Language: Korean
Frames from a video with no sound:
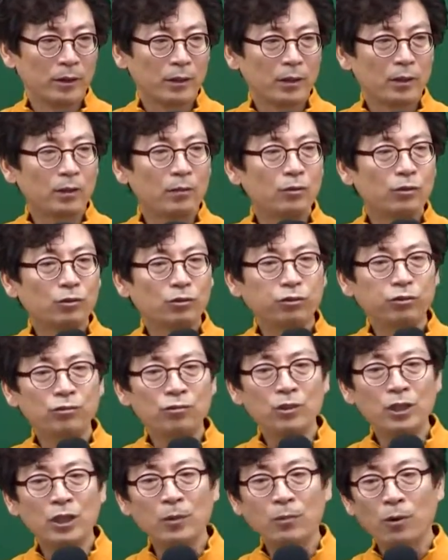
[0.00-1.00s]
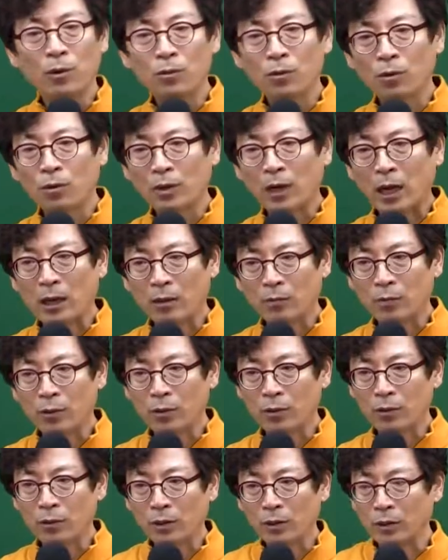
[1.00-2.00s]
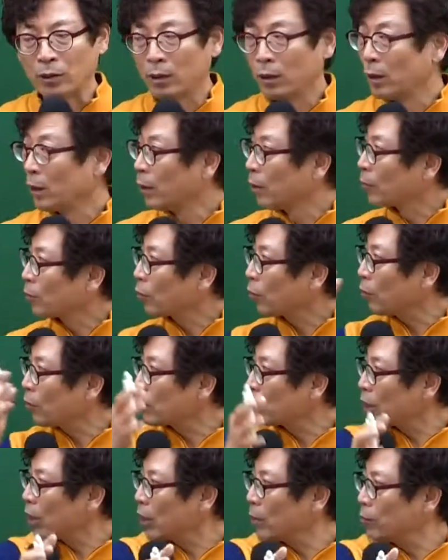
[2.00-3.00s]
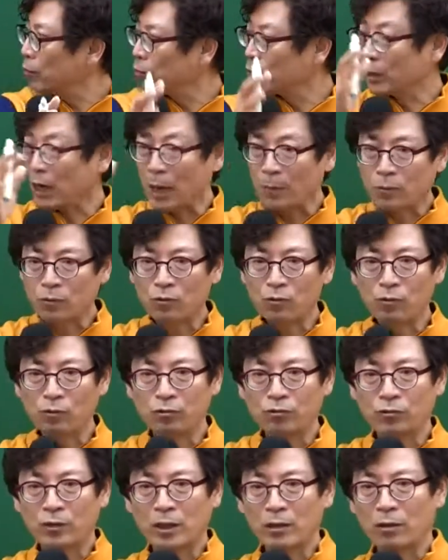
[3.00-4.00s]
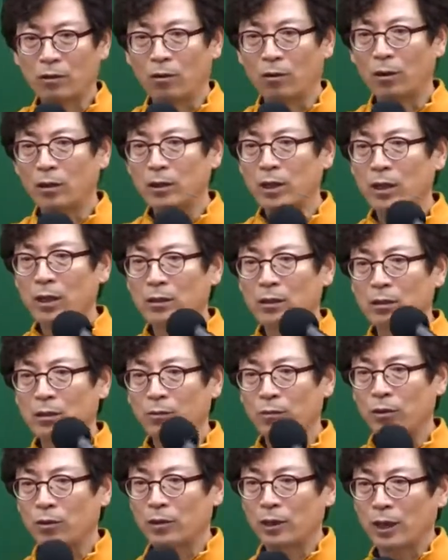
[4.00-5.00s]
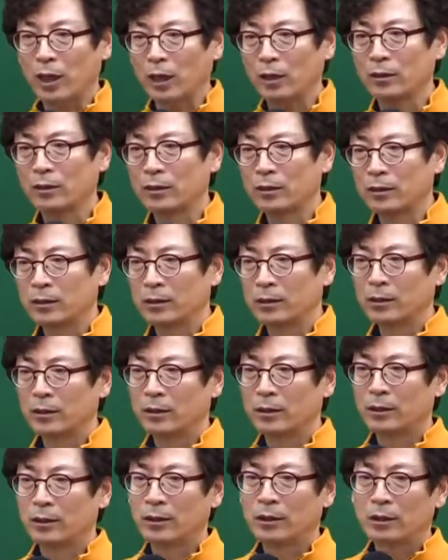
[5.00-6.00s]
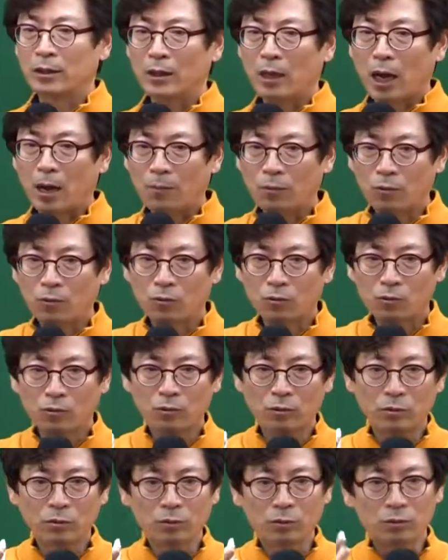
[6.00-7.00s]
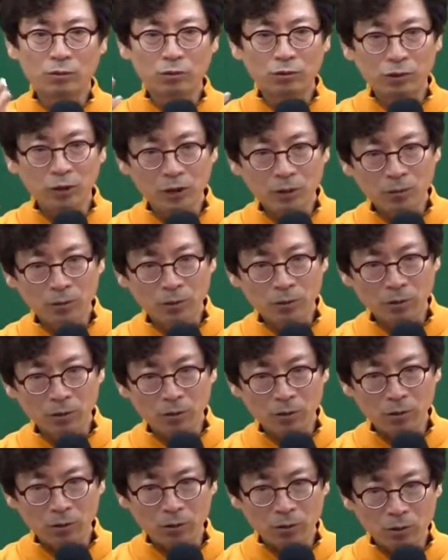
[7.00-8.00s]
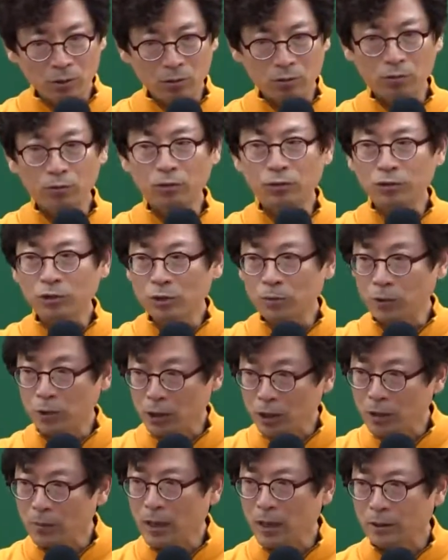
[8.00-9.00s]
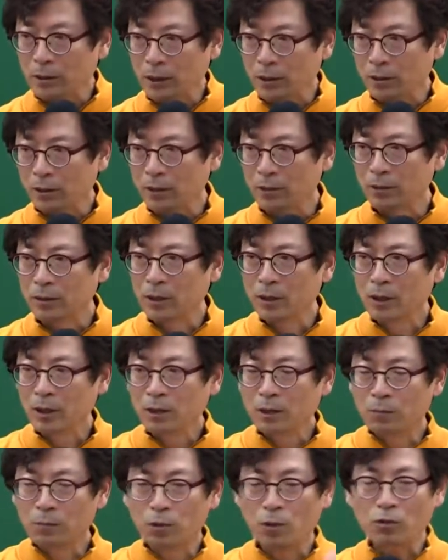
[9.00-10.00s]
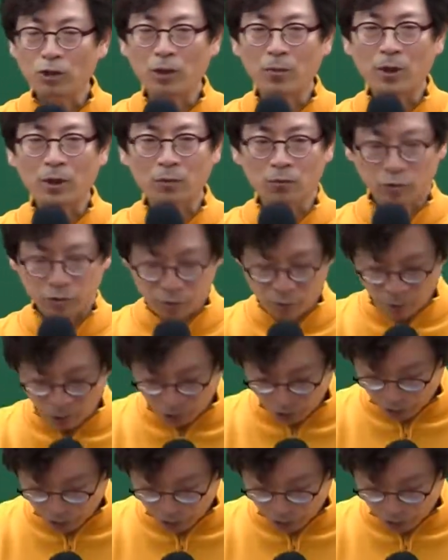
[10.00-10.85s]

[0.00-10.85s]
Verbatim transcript: 여러분 순위번호라는 표현은 표제부 갑구 을구 중에서 어디다 쓰는 표현이다? 갑구 순위번호, 을구 순위번호 이렇게 말을 해요. 그럼 표제부에는 무슨 번호를